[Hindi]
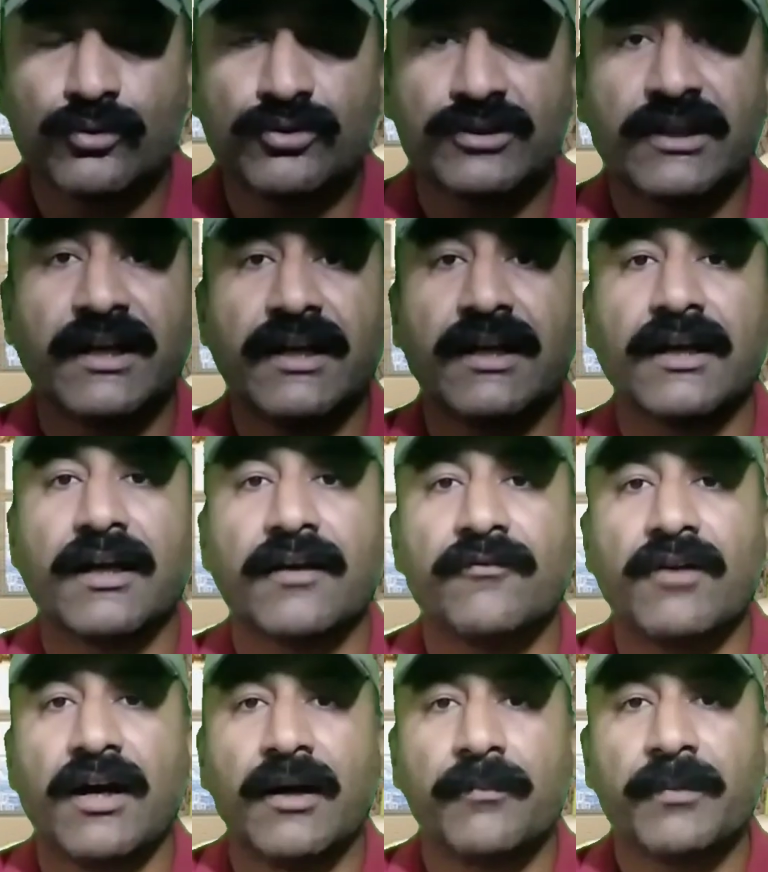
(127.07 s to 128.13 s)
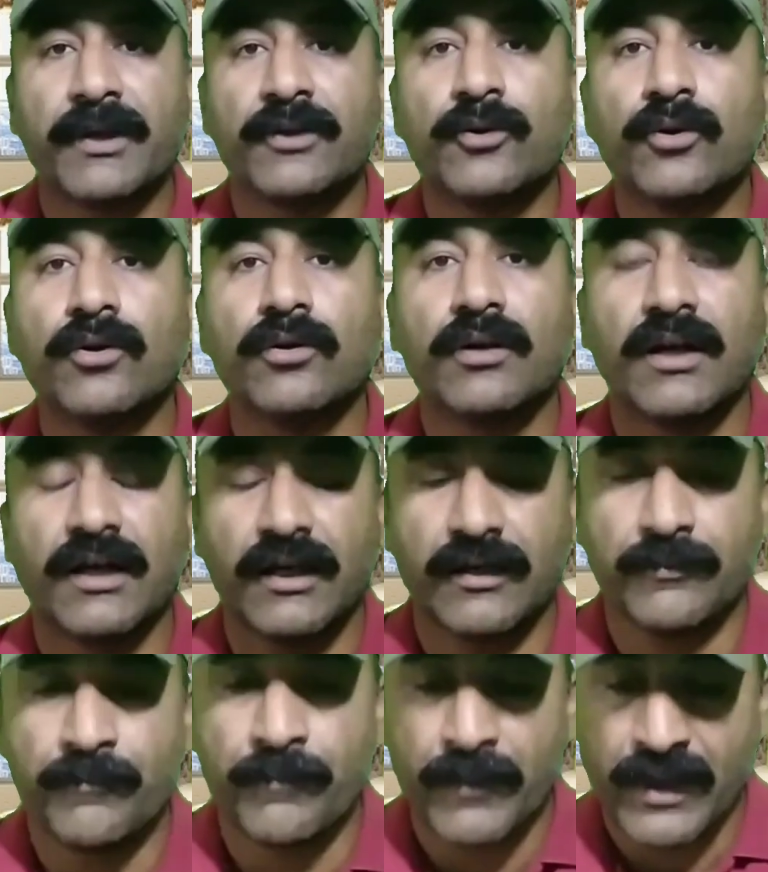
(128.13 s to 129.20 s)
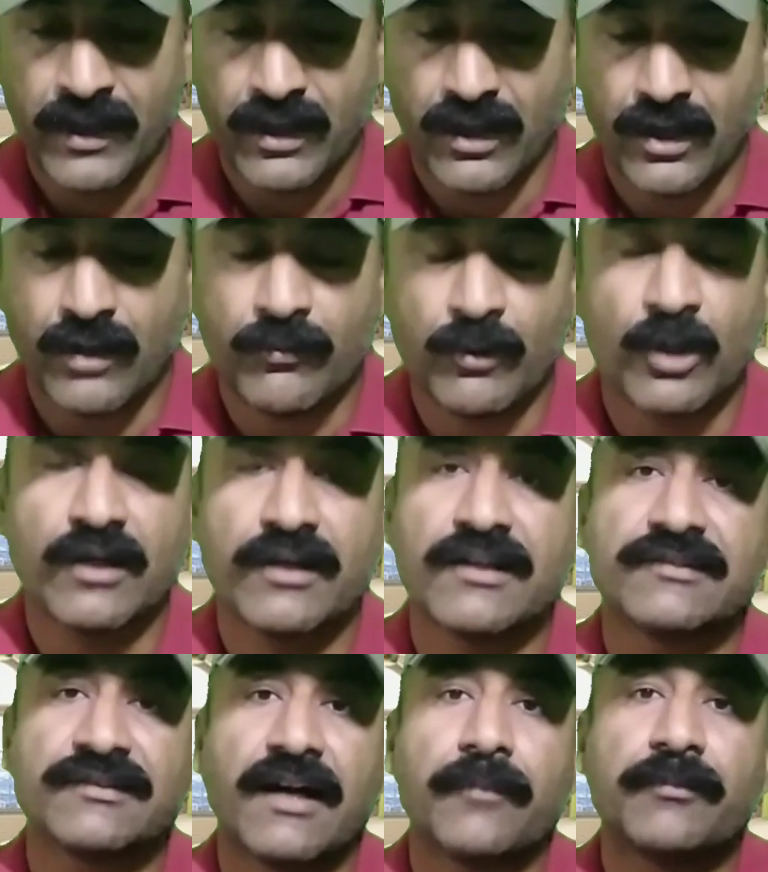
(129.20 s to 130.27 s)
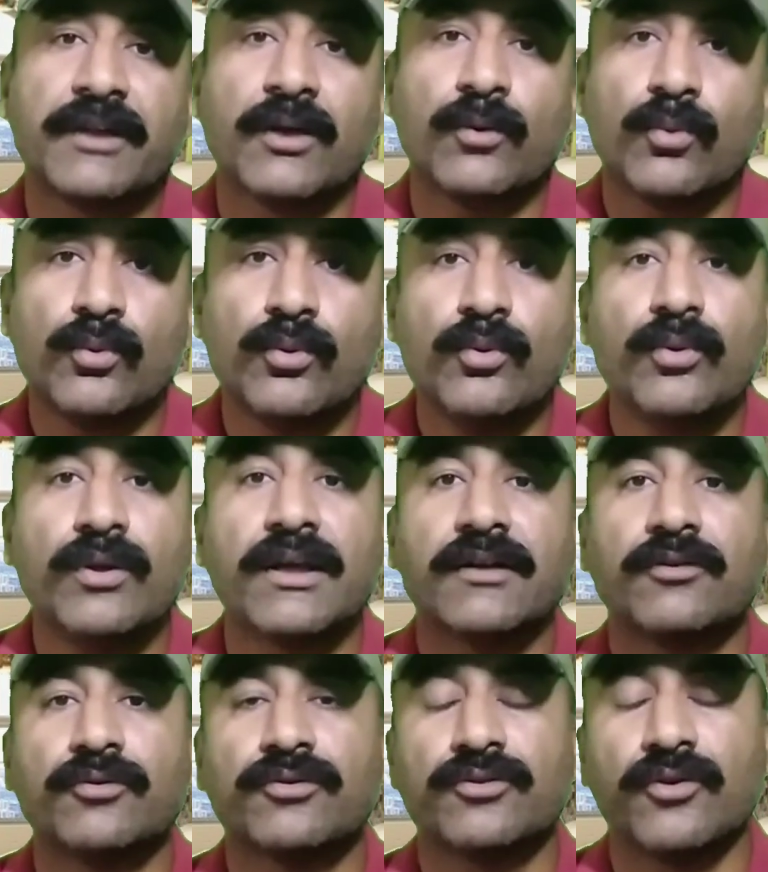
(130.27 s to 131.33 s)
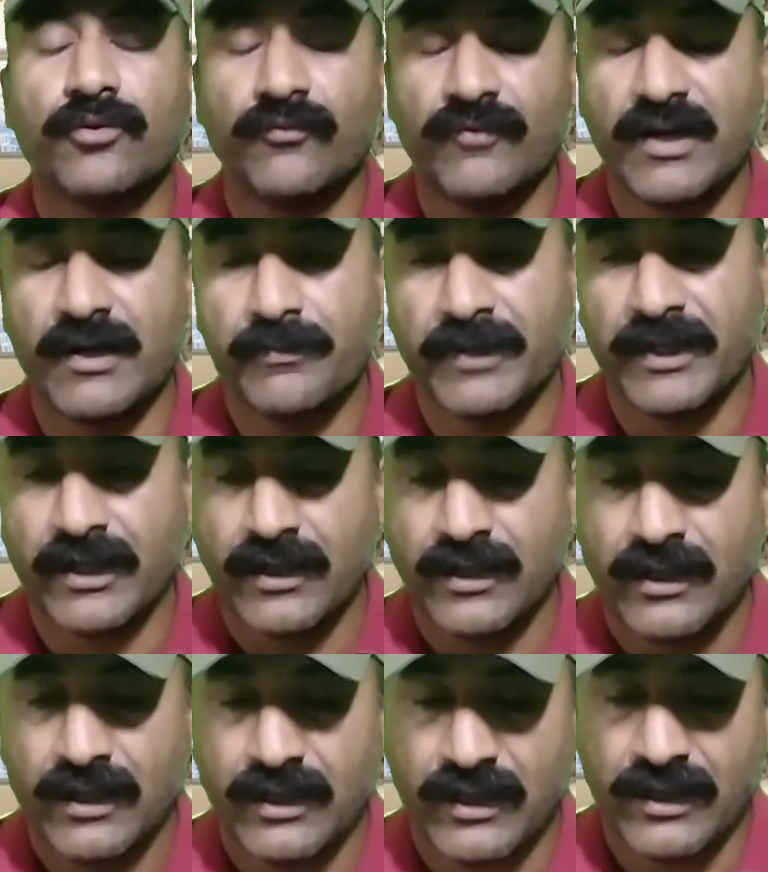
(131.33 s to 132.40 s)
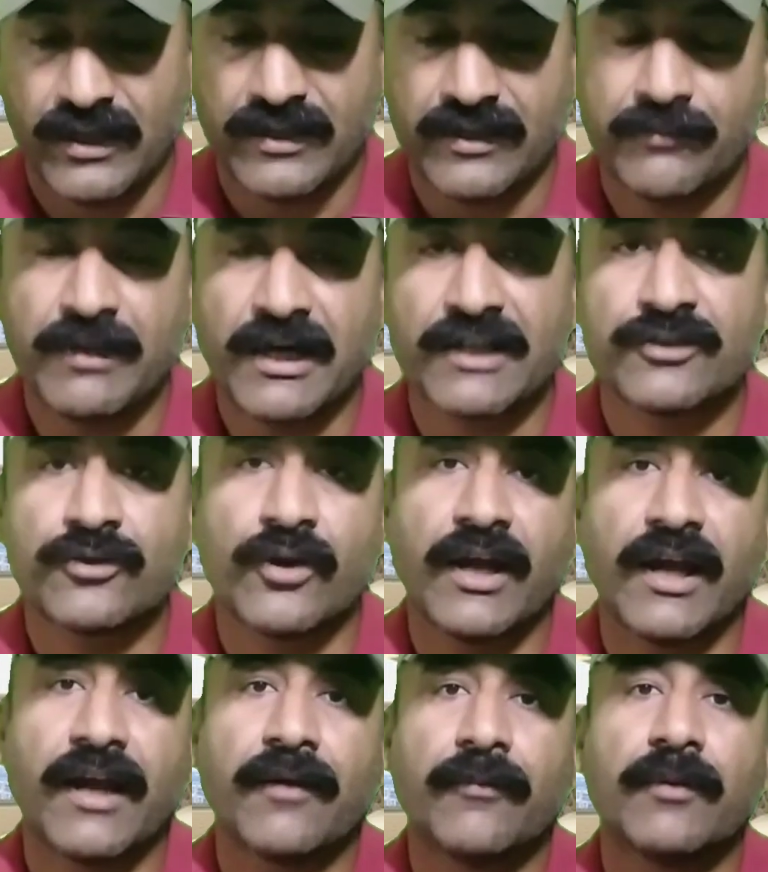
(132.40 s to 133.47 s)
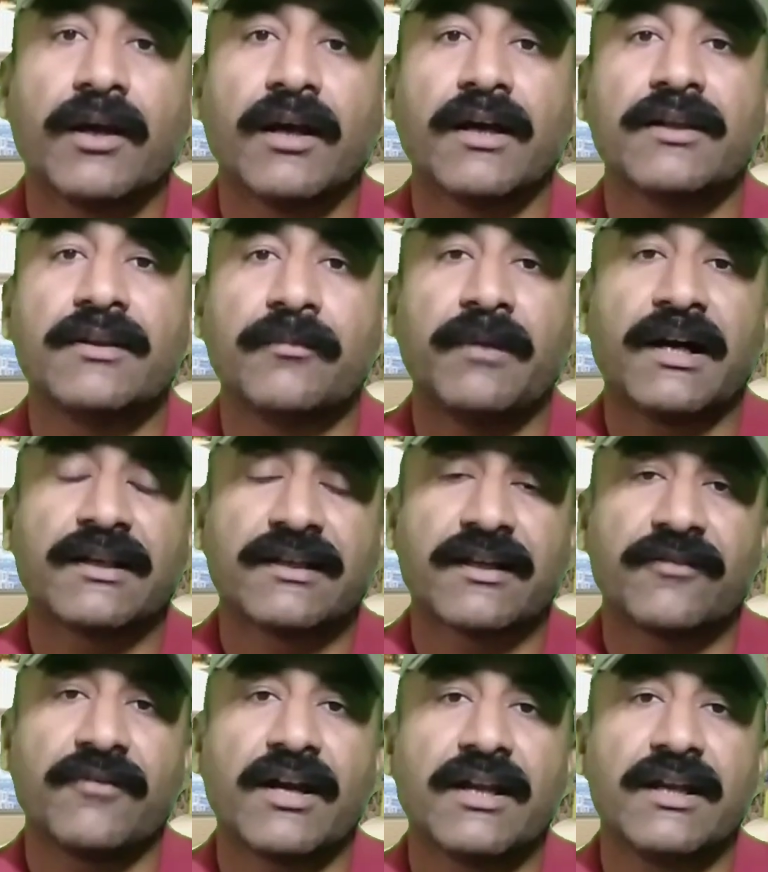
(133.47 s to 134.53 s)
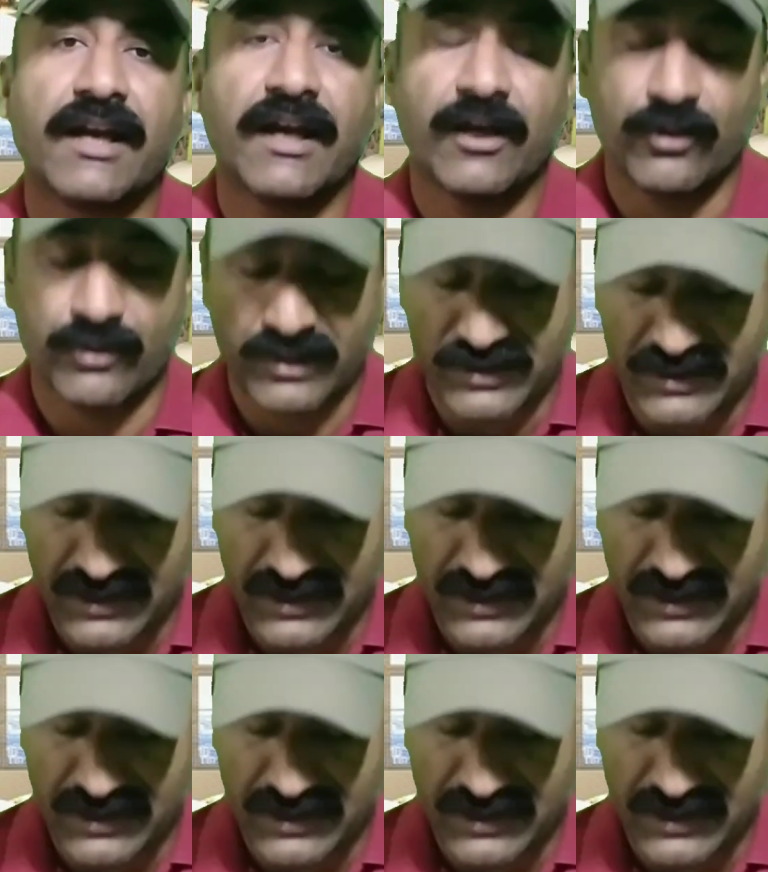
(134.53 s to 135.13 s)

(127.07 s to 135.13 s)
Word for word: दूसरे वहाँ पे जो मौलाना साहब थे उन्होंने दोस्तों वहाँ पे नमाज जो है जमात करवाई है और